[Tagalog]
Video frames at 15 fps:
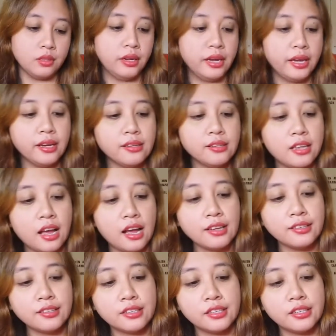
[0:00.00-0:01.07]
Next,
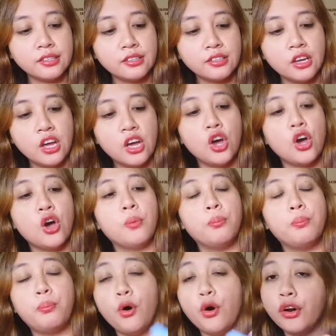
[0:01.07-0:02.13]
last is,
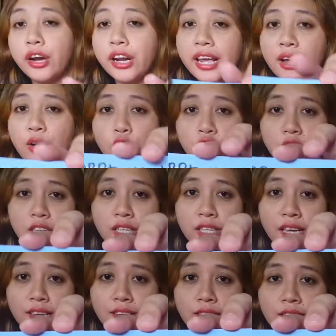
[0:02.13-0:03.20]
Borre
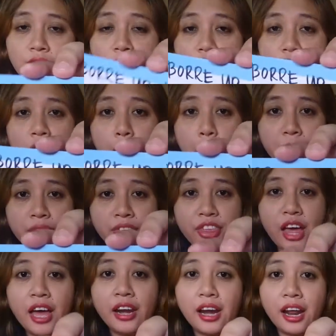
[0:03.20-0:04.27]
ustedes bien La
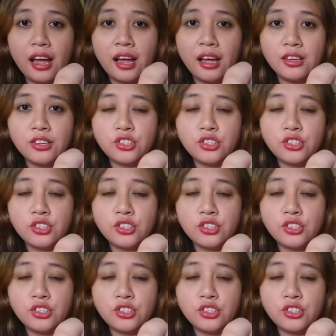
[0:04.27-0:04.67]
Pizarra.